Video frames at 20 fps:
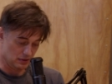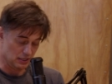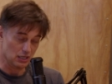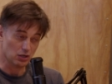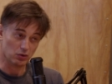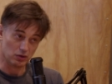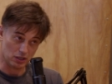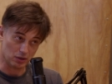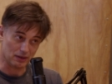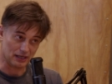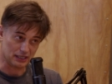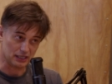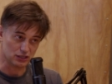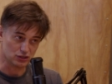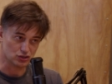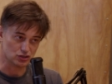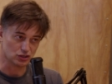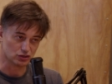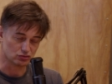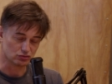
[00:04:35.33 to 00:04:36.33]
eu, eu
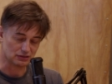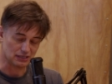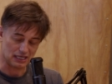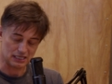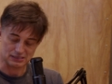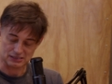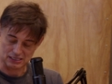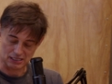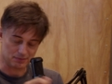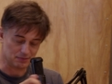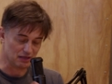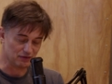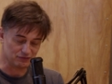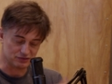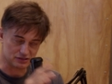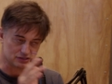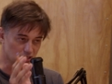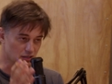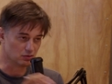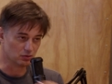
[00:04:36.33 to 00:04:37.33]
acredito, tá? Essa é a minha
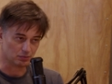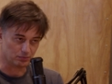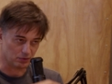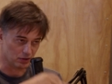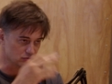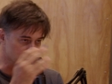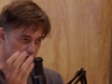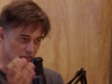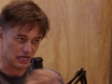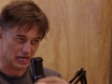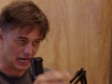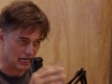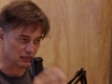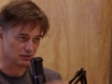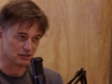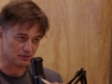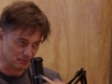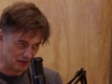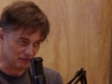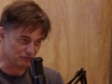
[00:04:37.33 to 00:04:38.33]
visão, eu posso estar
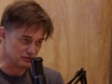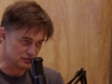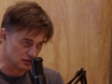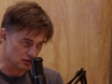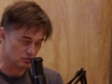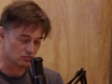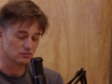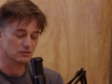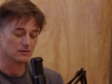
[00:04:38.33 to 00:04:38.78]
errado, é a minha visão.